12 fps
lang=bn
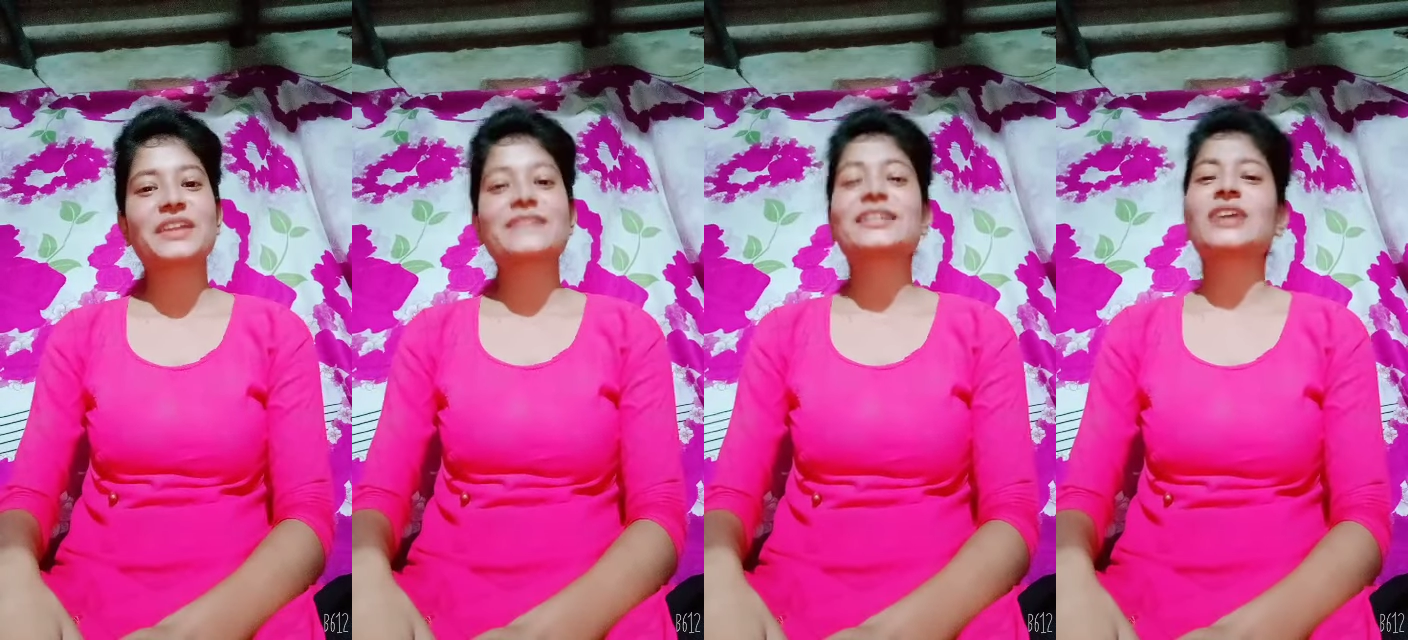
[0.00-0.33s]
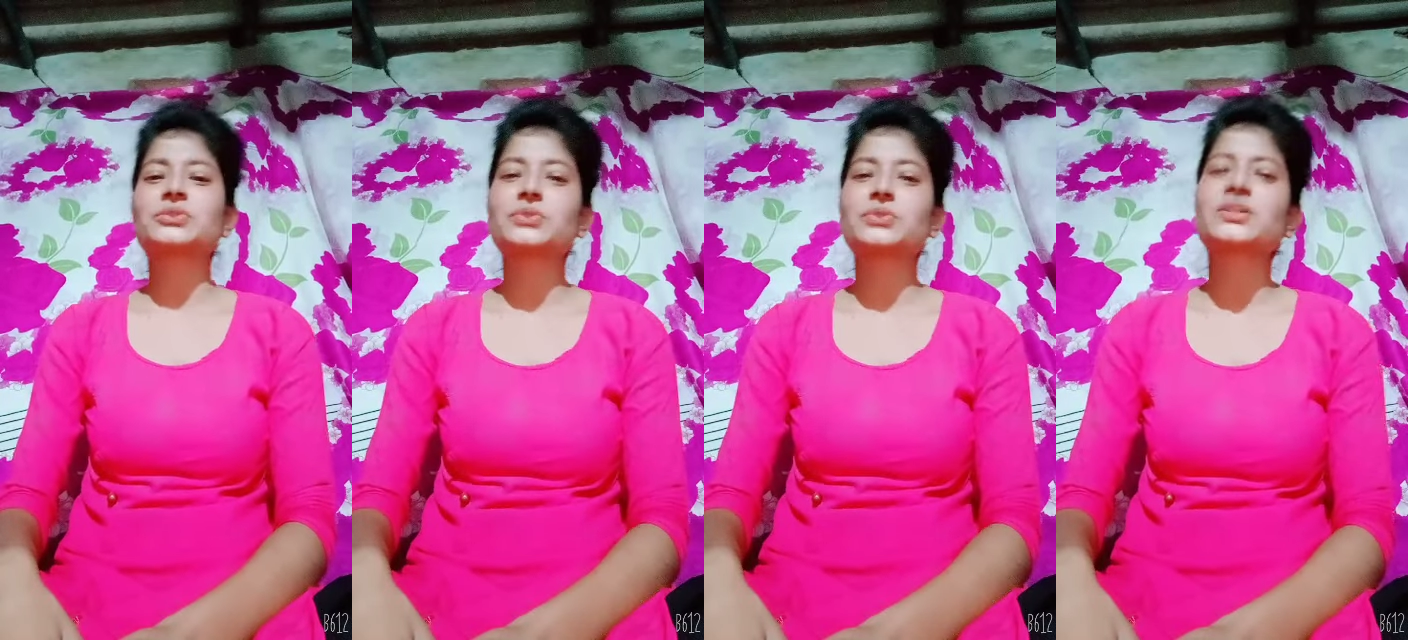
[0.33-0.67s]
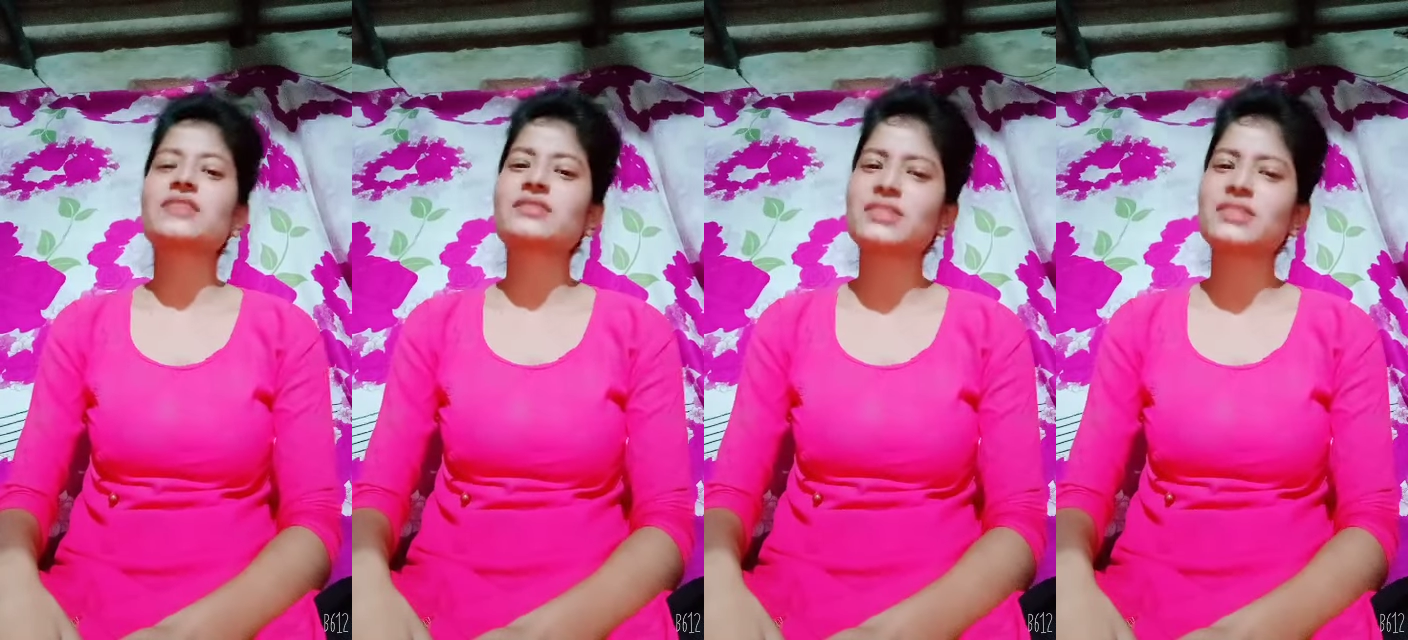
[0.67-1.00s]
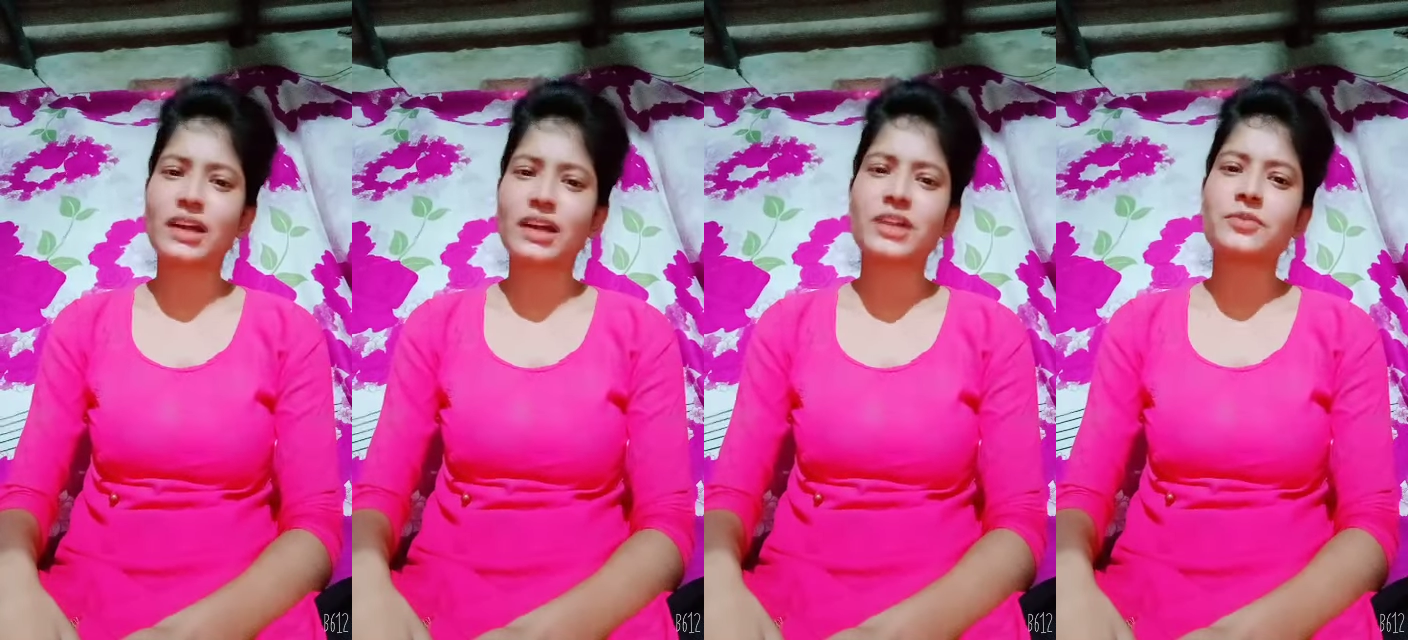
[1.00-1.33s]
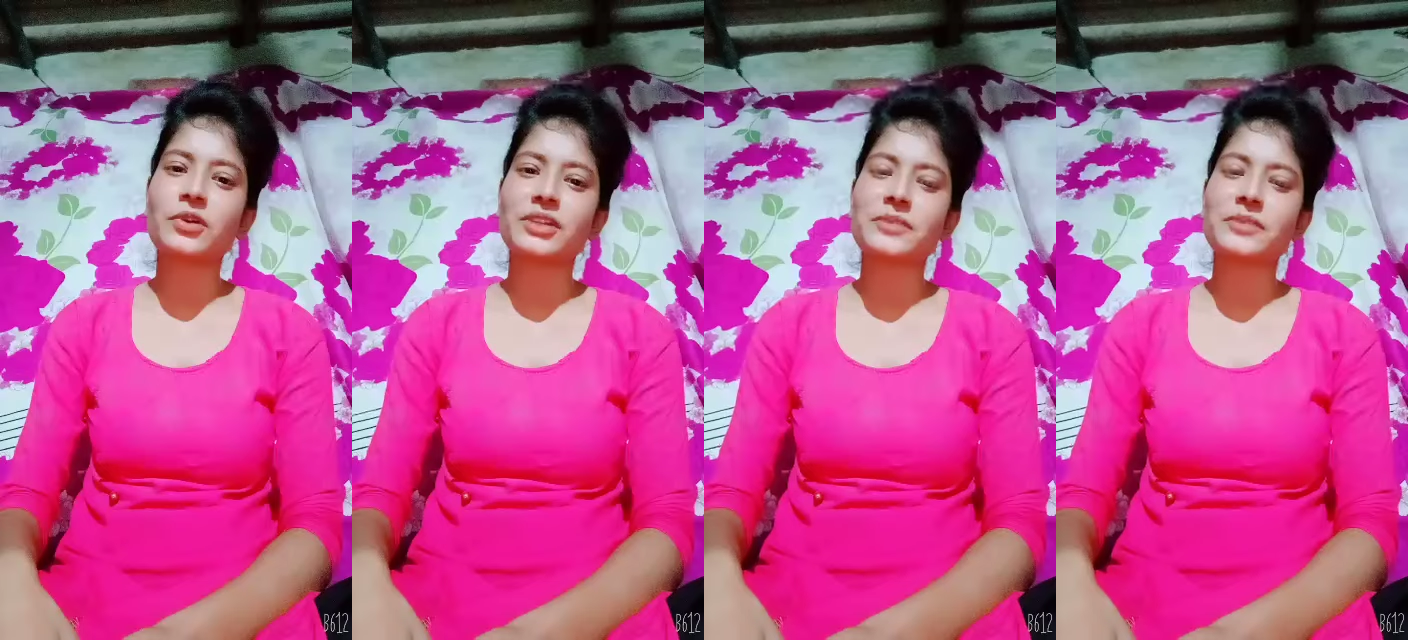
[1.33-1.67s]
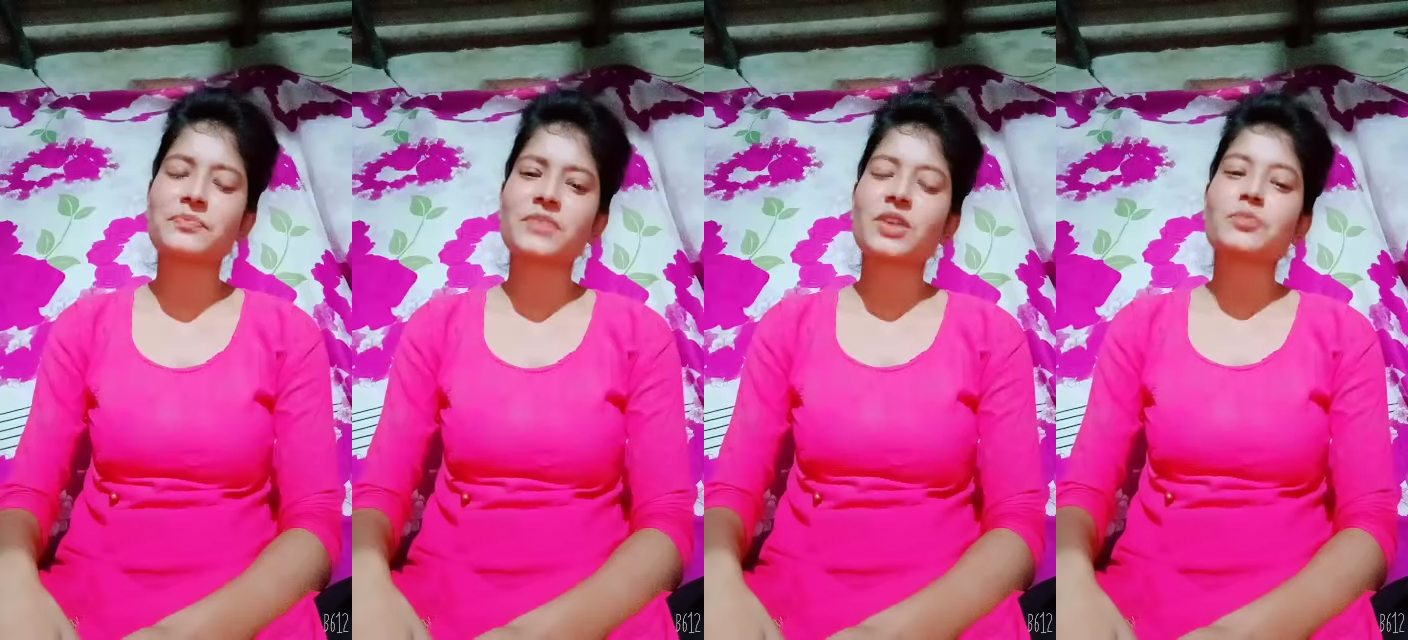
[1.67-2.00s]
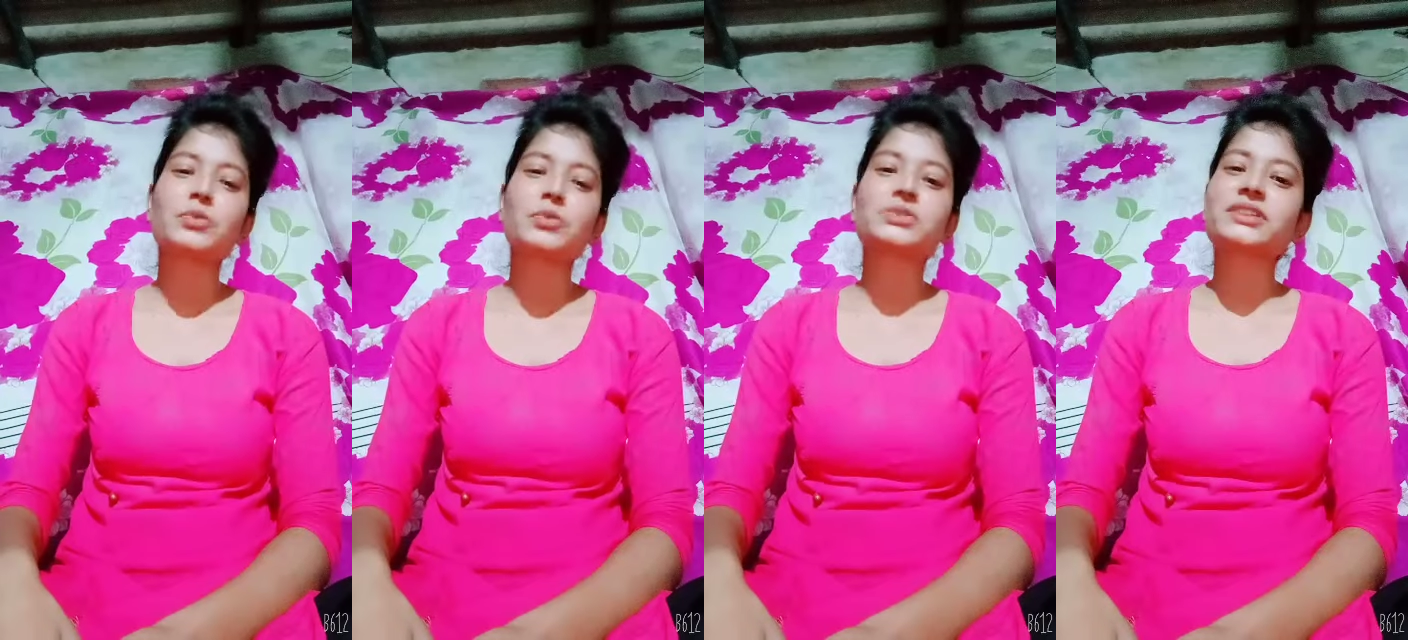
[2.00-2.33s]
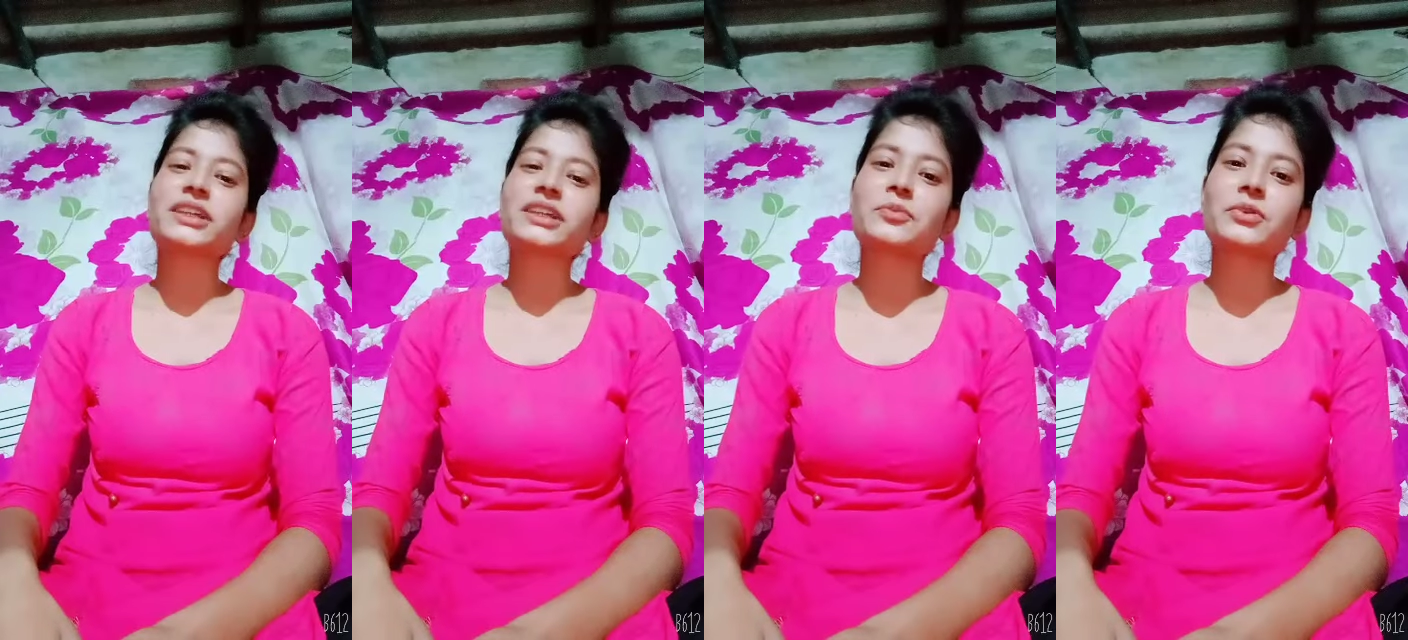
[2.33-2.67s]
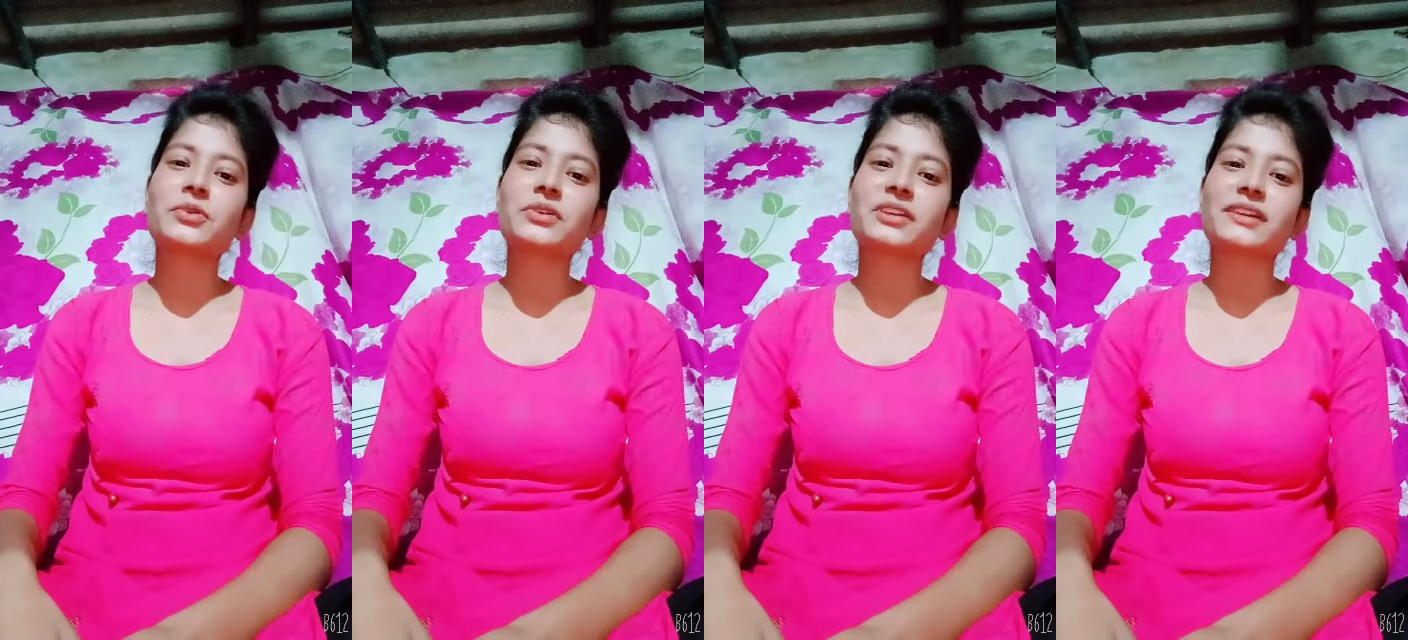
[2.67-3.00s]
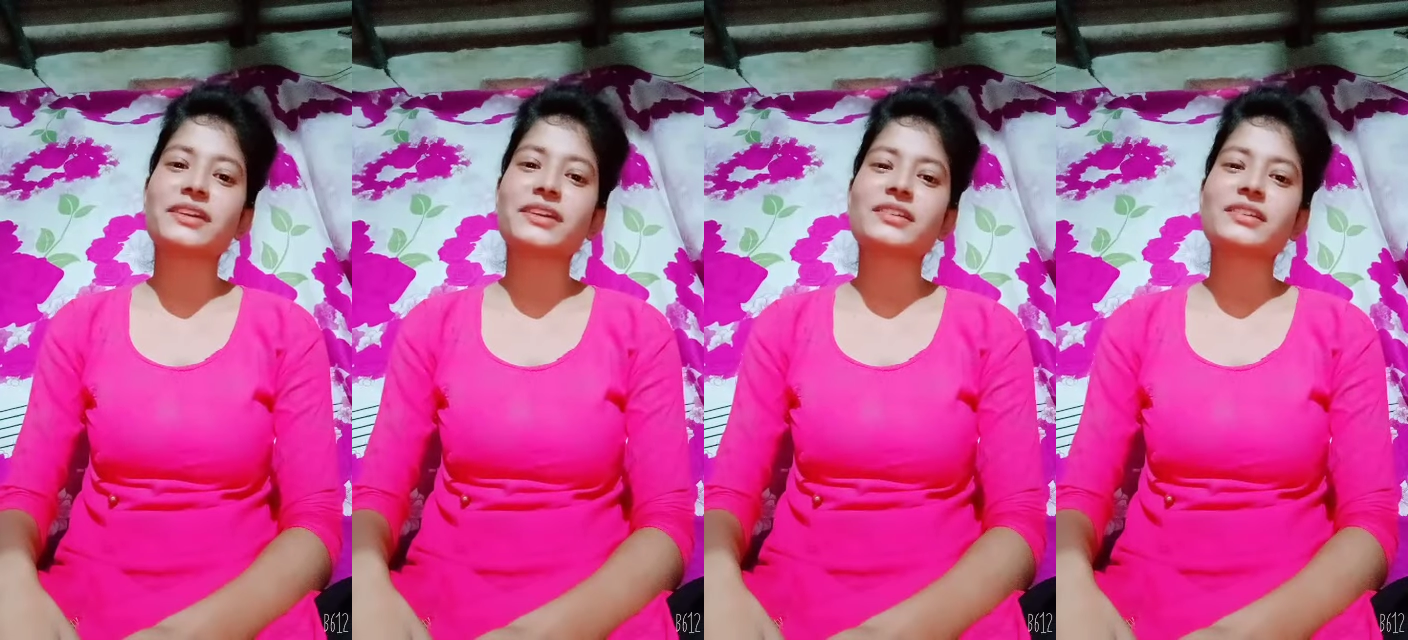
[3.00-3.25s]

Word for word: ছাত্রছাত্রী থাকার ফলে প্রত্যেকের পক্ষে